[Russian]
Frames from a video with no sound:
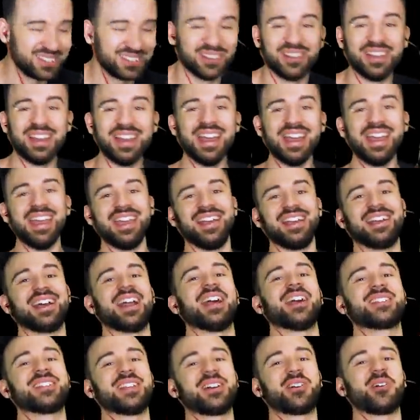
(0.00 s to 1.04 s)
Все,
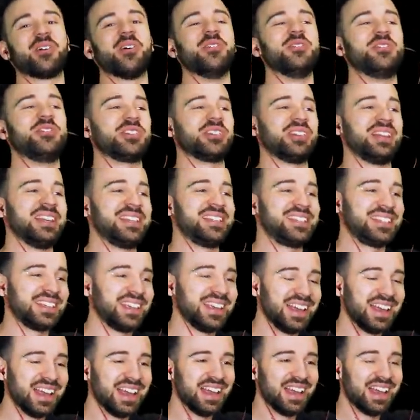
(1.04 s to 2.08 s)
игра закончилась.
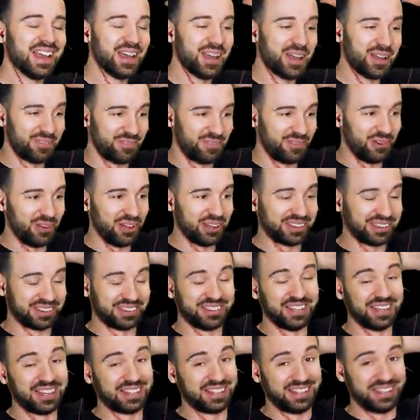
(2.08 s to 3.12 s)

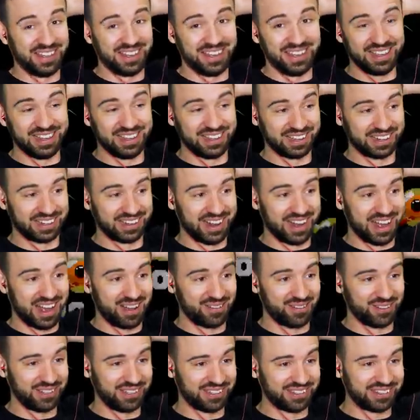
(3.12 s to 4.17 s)
Вот такие
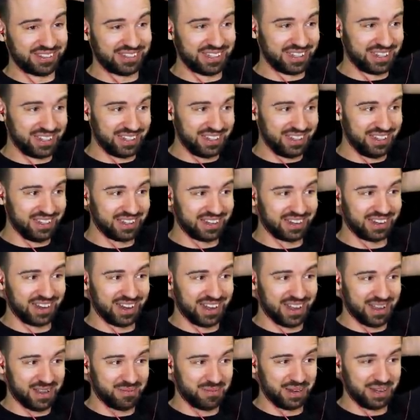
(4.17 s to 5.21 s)
игра. Вот это
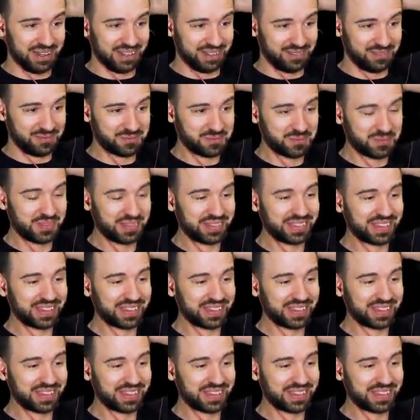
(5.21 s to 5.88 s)
игра, блин.